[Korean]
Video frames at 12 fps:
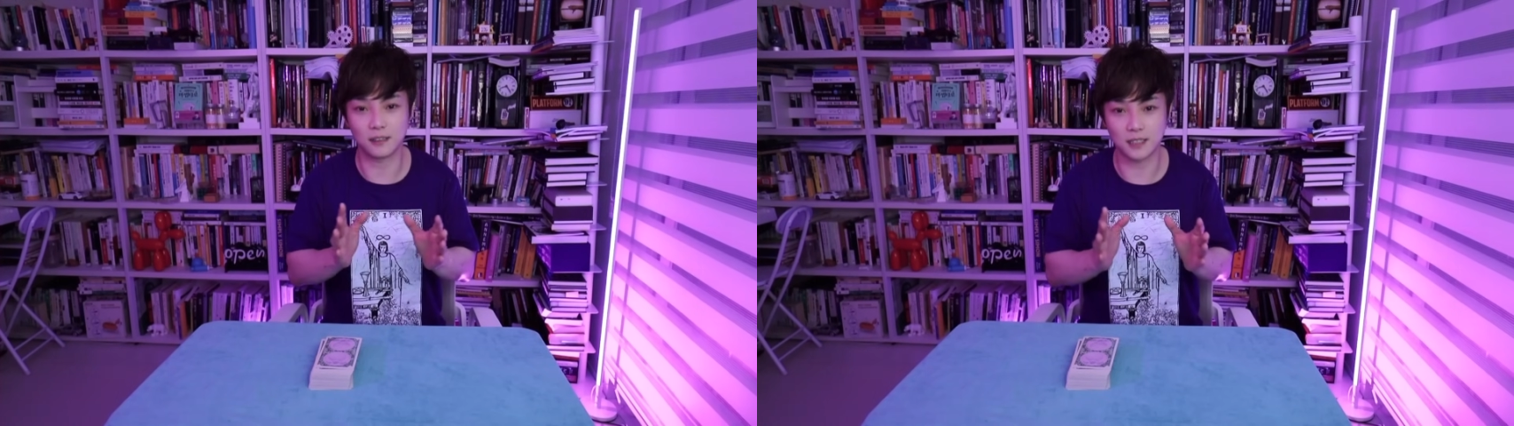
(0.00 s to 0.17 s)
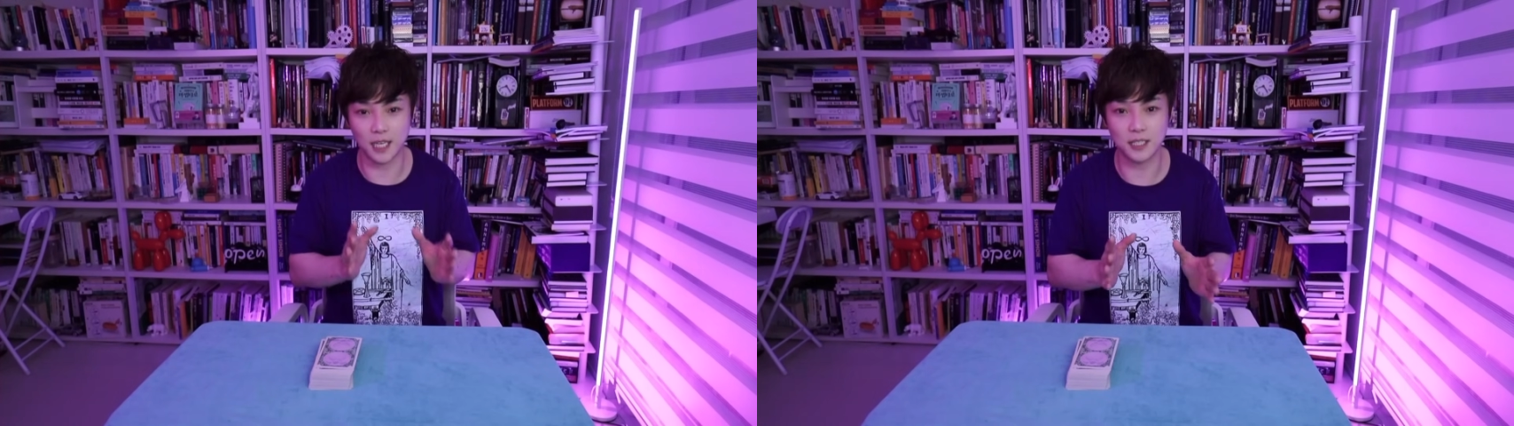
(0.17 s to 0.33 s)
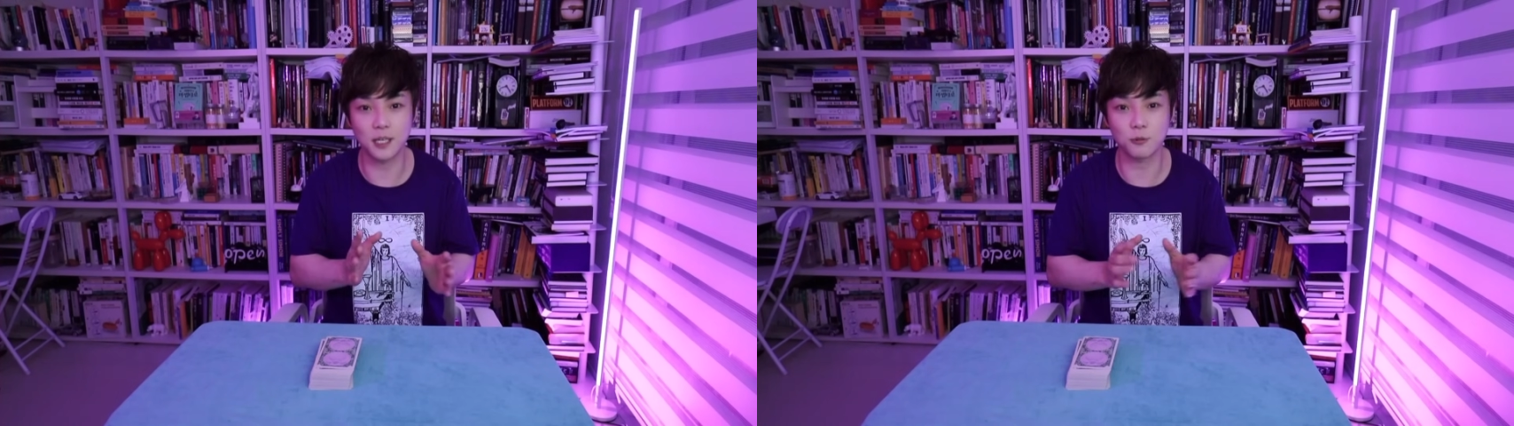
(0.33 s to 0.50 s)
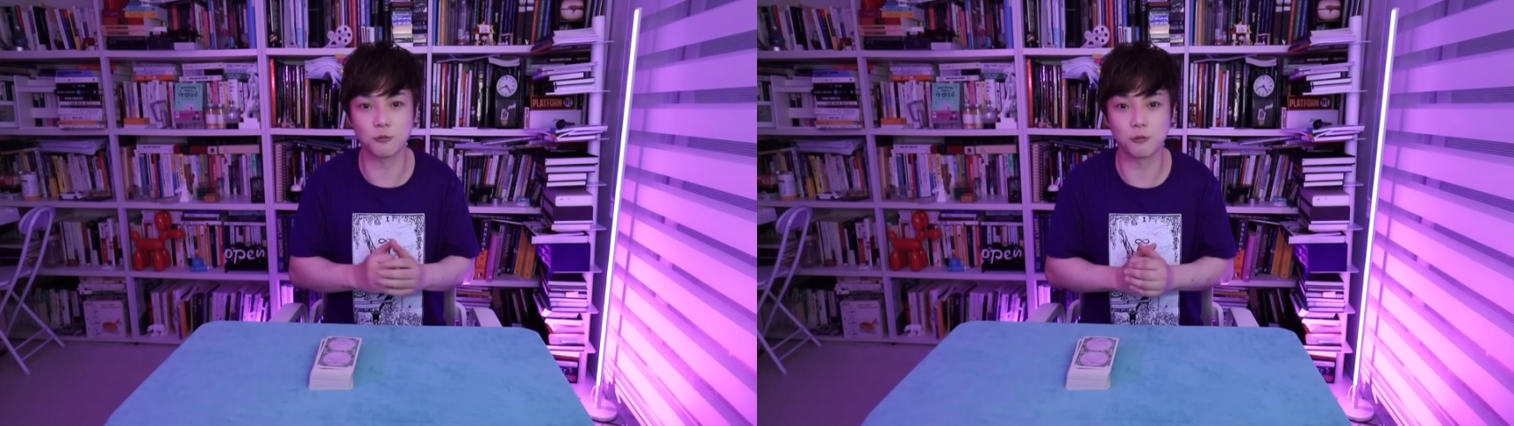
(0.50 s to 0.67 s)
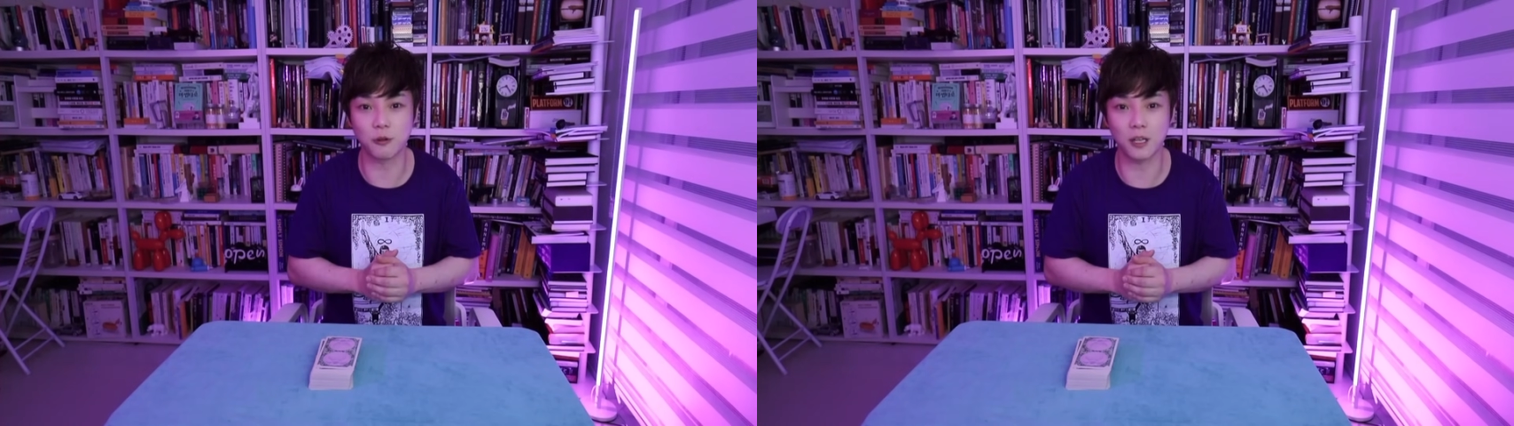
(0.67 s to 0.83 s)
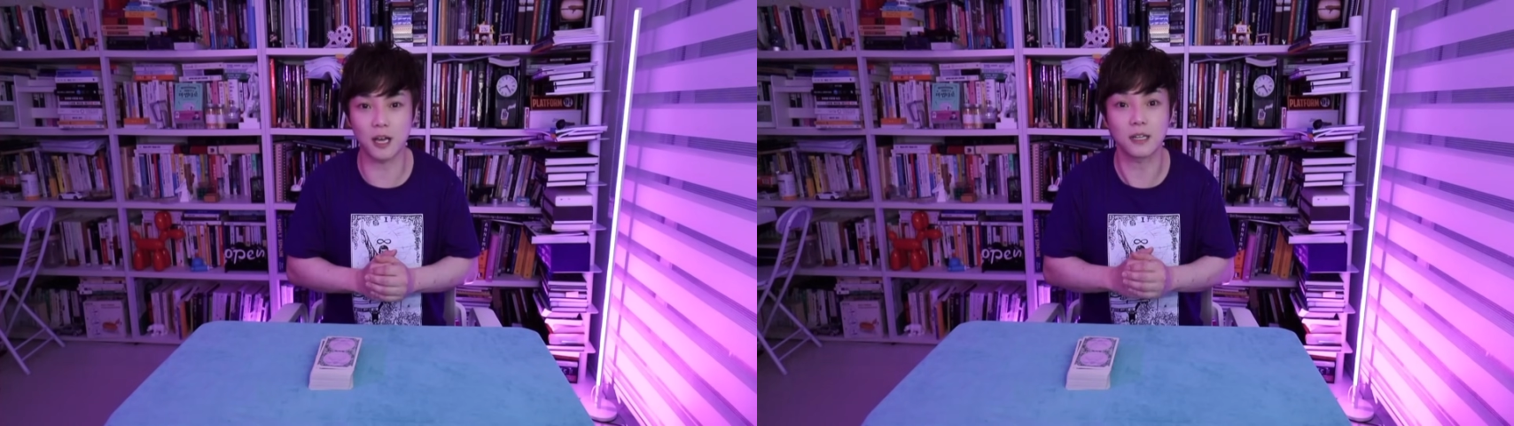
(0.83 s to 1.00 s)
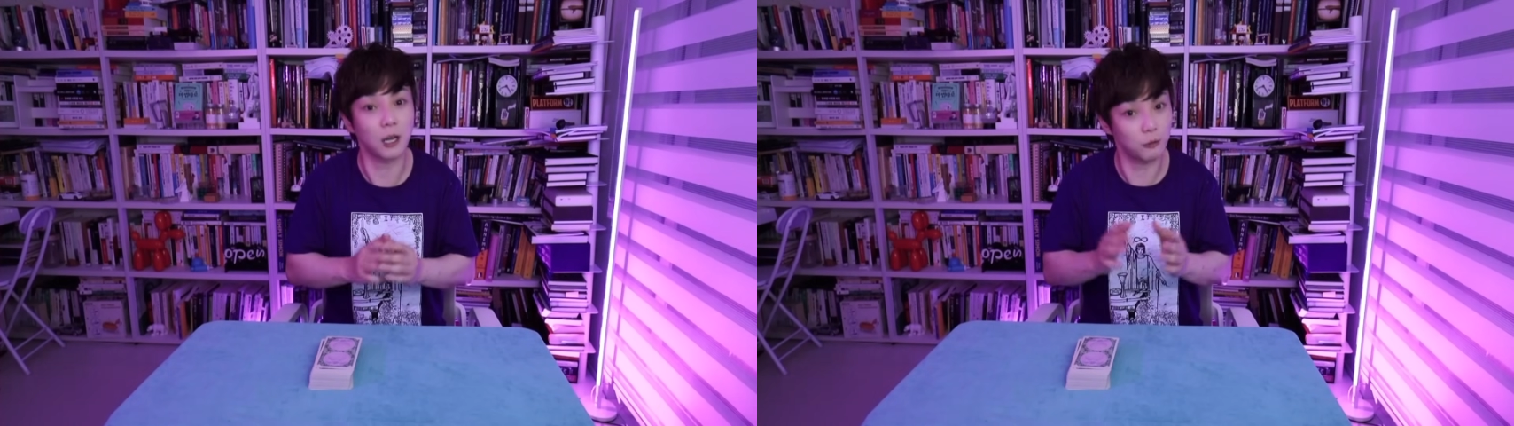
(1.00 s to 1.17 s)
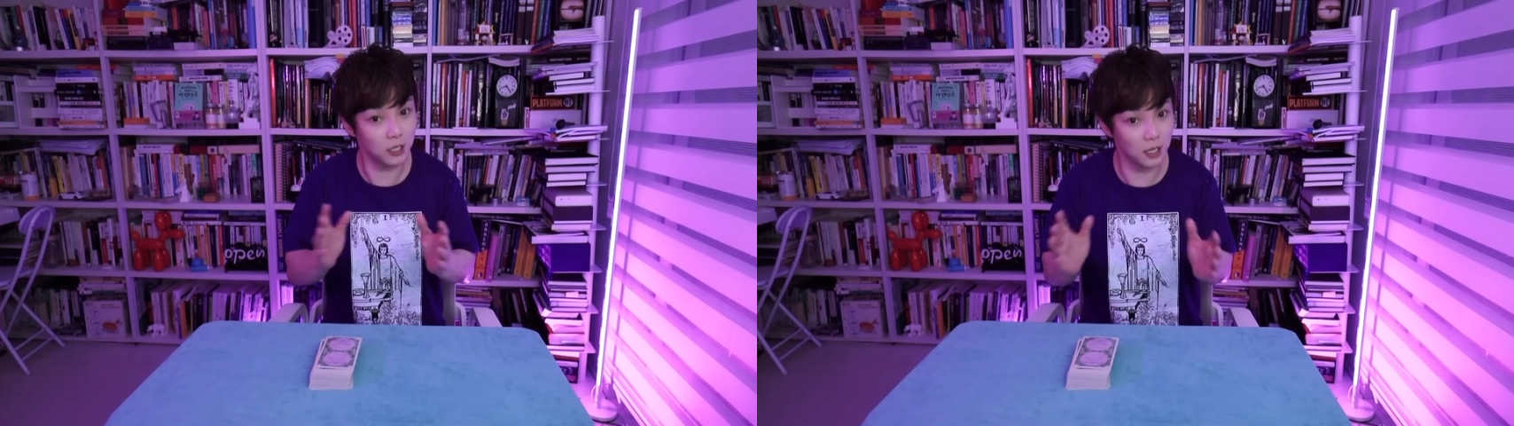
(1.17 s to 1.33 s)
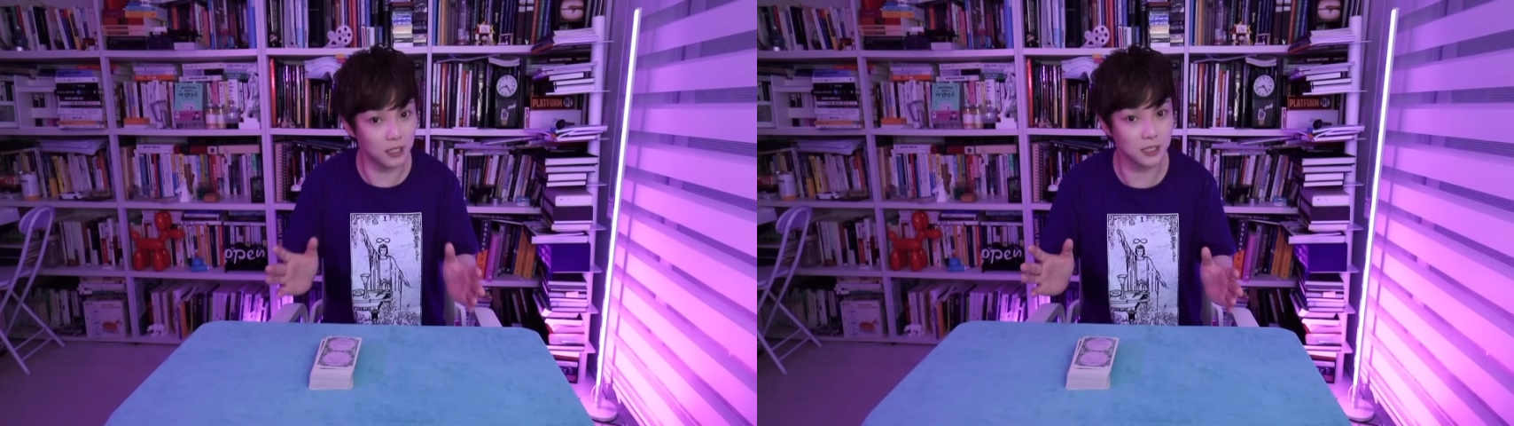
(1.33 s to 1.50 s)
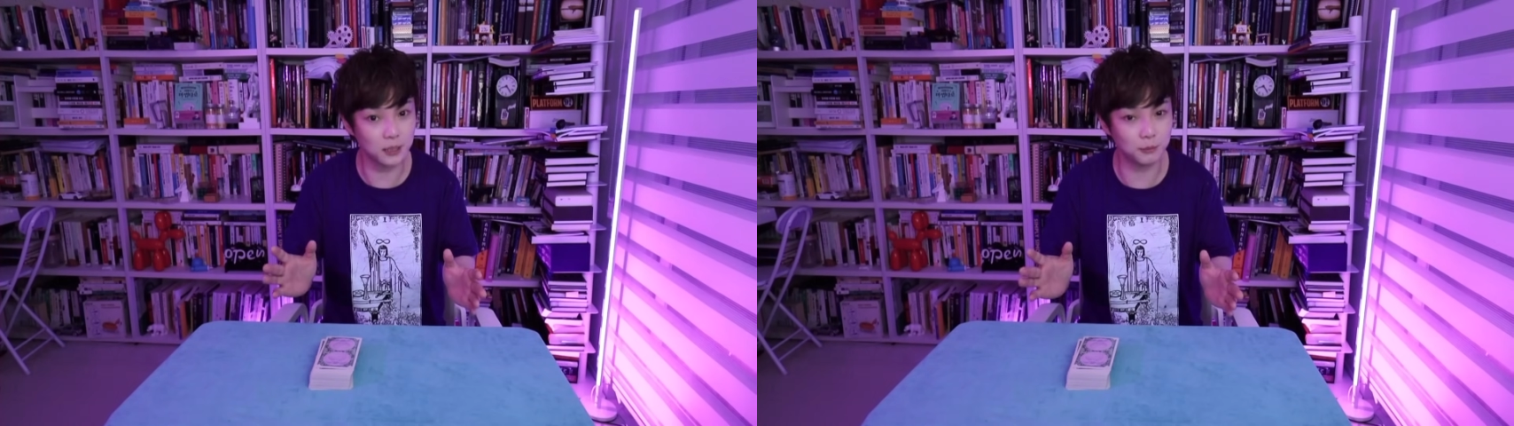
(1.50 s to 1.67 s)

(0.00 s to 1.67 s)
제시해 줄 거야 라고 생각하시는